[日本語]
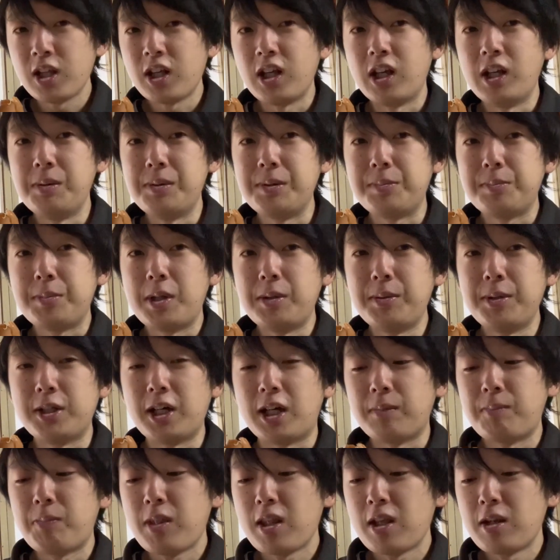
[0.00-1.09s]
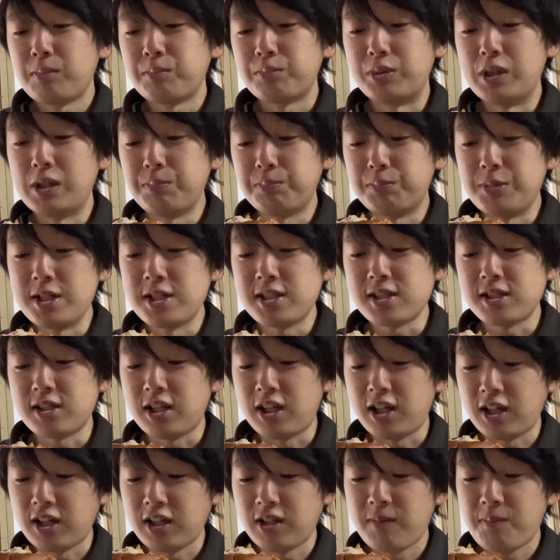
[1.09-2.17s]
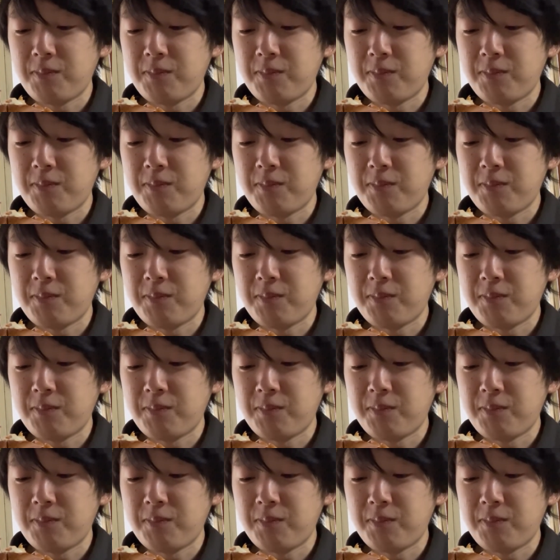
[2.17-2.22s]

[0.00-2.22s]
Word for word: エビエビがプリプリっすね